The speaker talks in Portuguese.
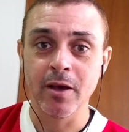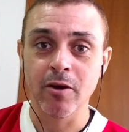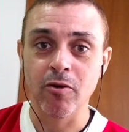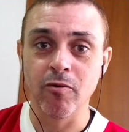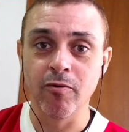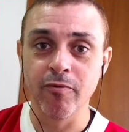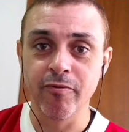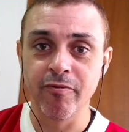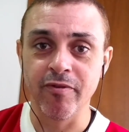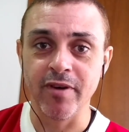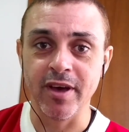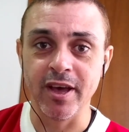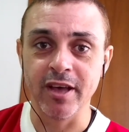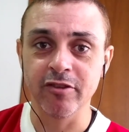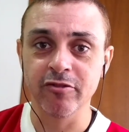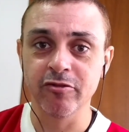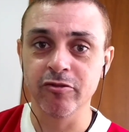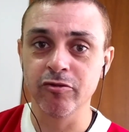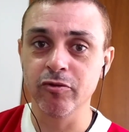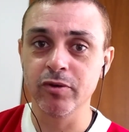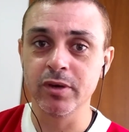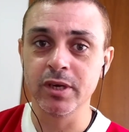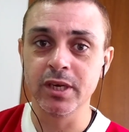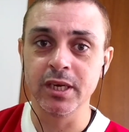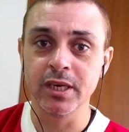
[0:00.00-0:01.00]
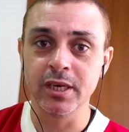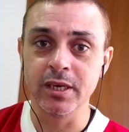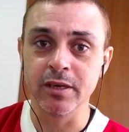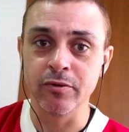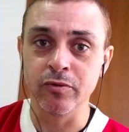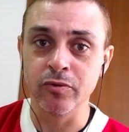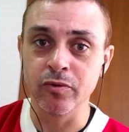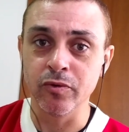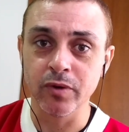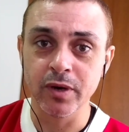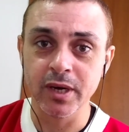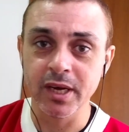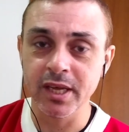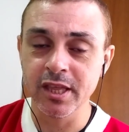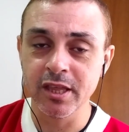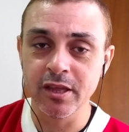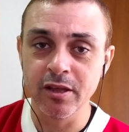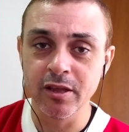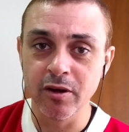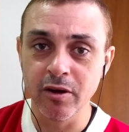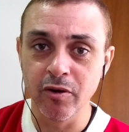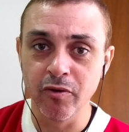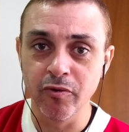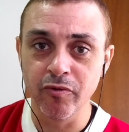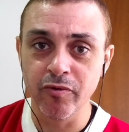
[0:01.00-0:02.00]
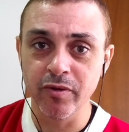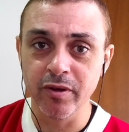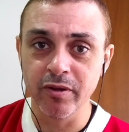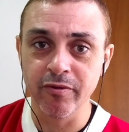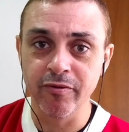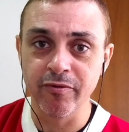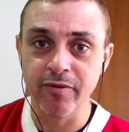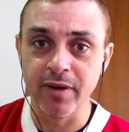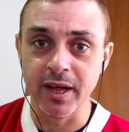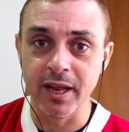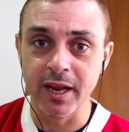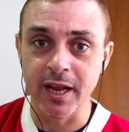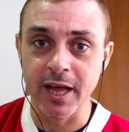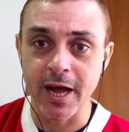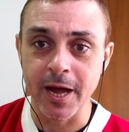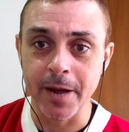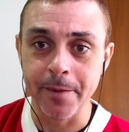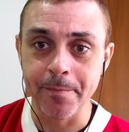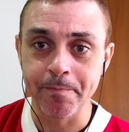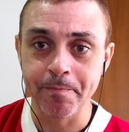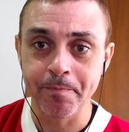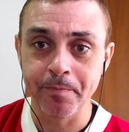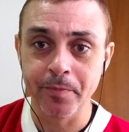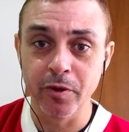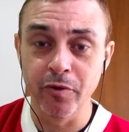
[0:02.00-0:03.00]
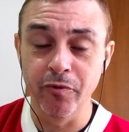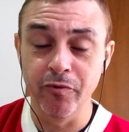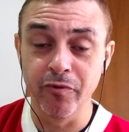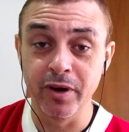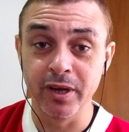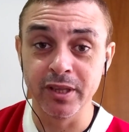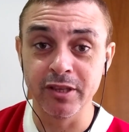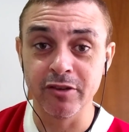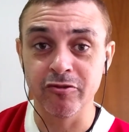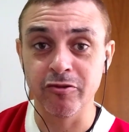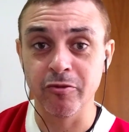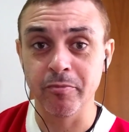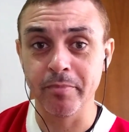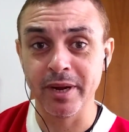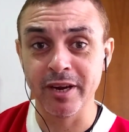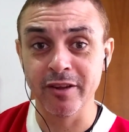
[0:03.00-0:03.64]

Confesso que nunca tinha ouvido falar no Wanderson.